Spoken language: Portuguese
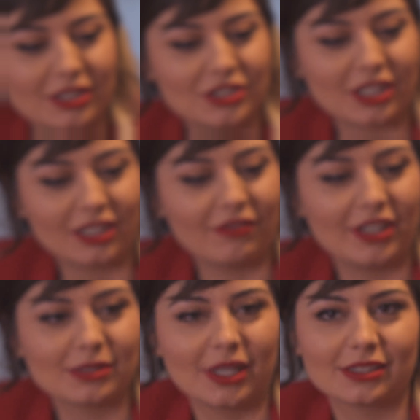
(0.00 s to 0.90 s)
A gente cada
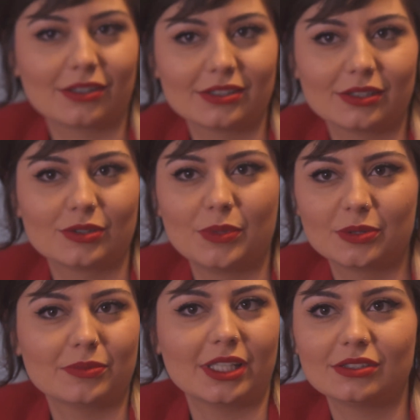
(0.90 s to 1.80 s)
vez mais gosta dos
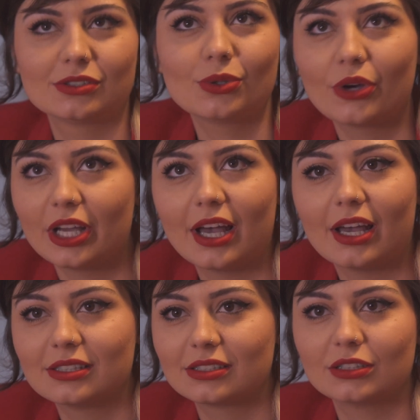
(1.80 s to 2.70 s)
meios mais
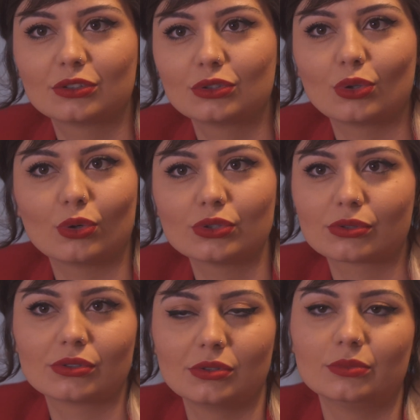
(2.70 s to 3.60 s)
surreais e toscos do